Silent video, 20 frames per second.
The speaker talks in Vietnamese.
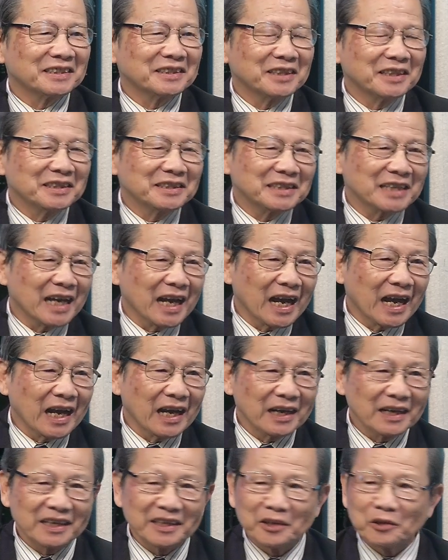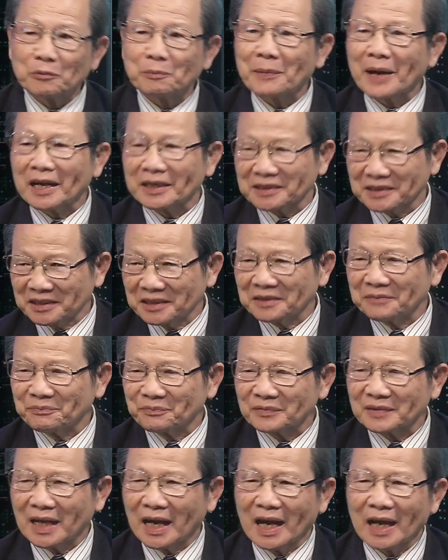chiến xa Leopard, đó yeah.
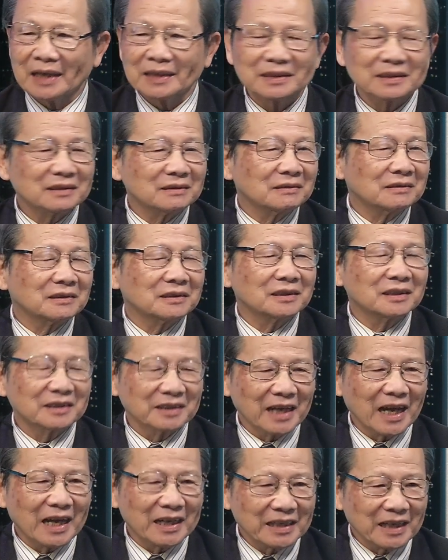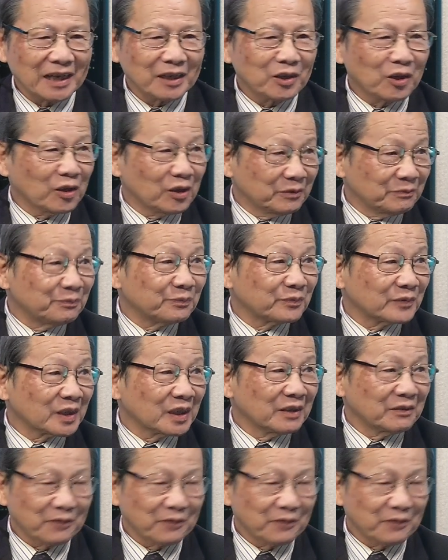Dạ. đã, yeah, à, yeah. đã phía bên đã, Ba Lan đưa đó